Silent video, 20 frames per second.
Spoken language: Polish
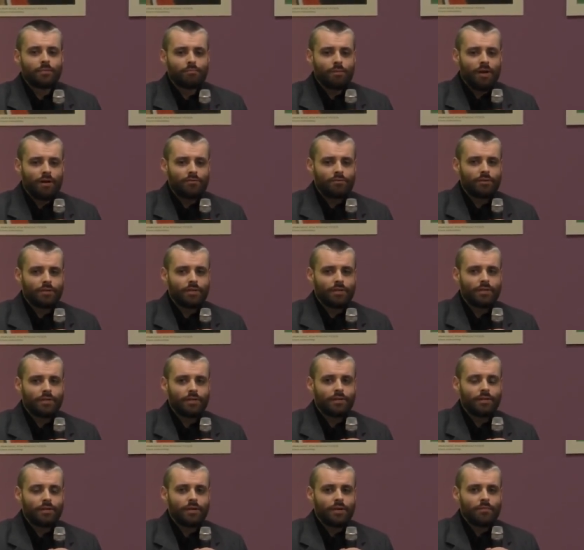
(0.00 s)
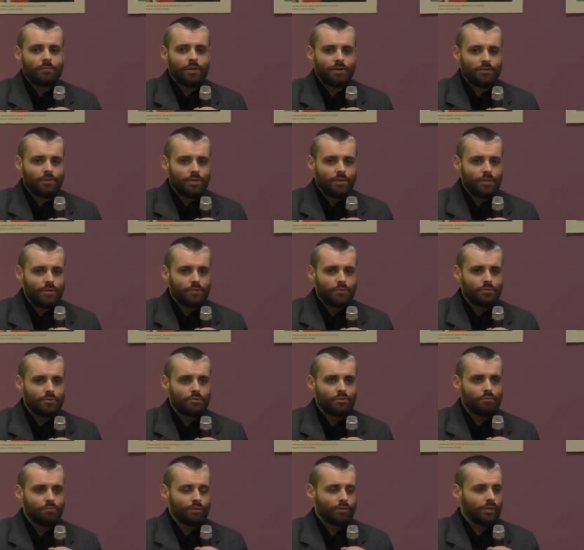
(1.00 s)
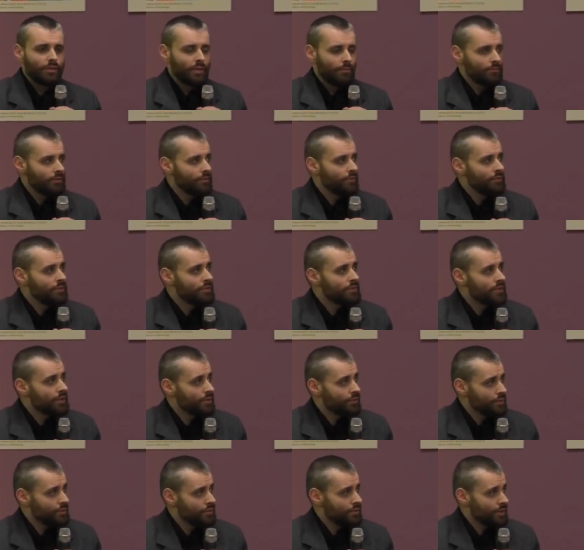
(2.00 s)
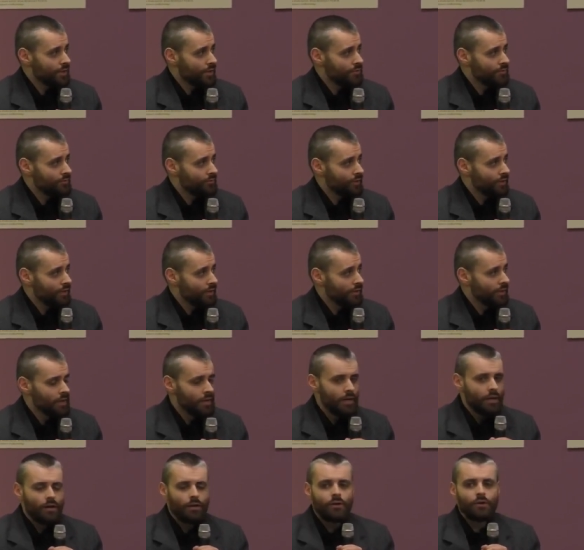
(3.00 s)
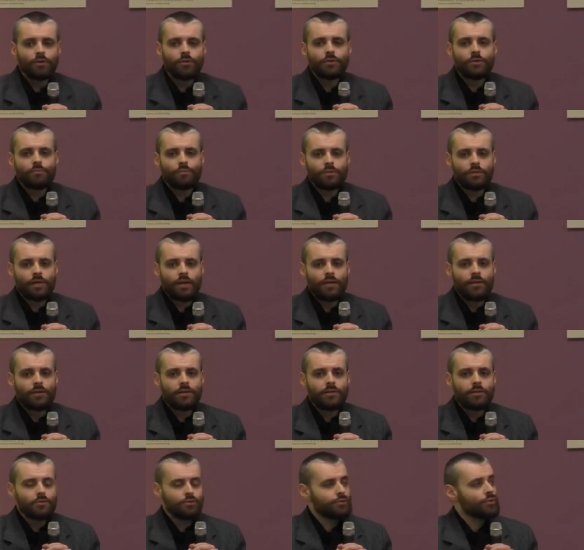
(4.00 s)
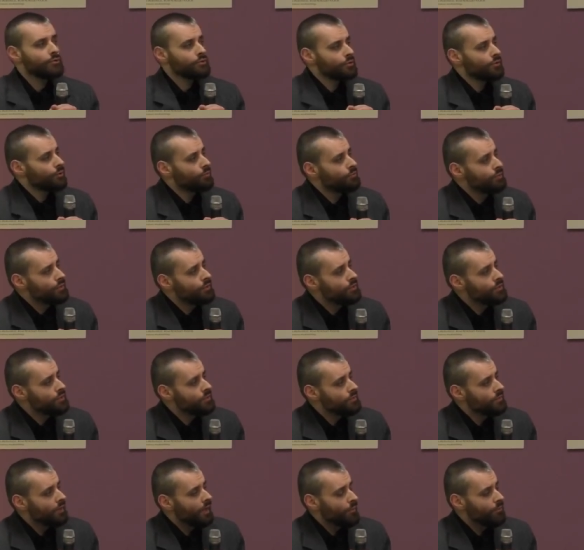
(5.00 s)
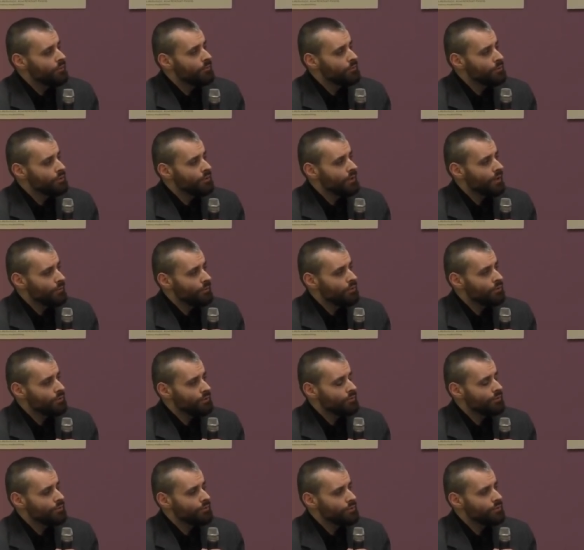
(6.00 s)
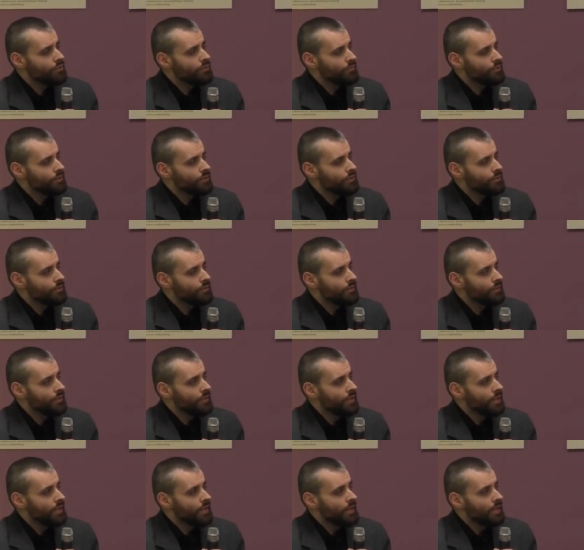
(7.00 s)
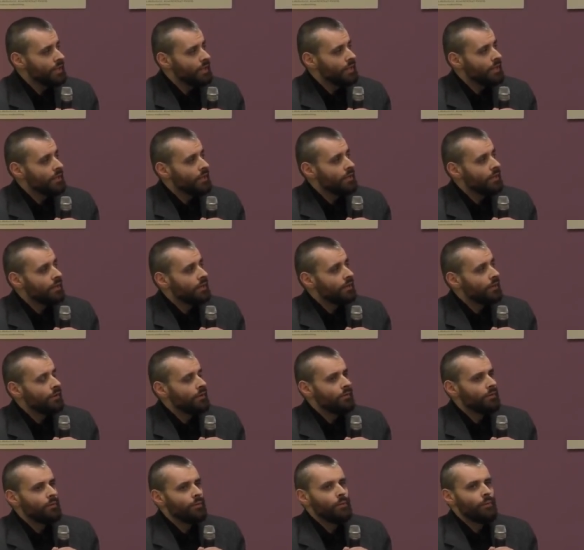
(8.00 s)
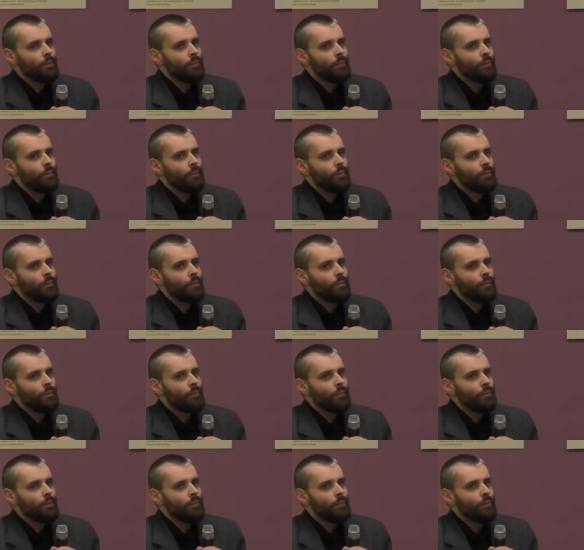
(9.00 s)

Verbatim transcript: y, Pawle, Panie Jezu, podaj nam definicję chrześcijaństwa. Oni pytali, co zrobić, aby, aby osiągnąć życie wieczne. Odpowiedź była kochać.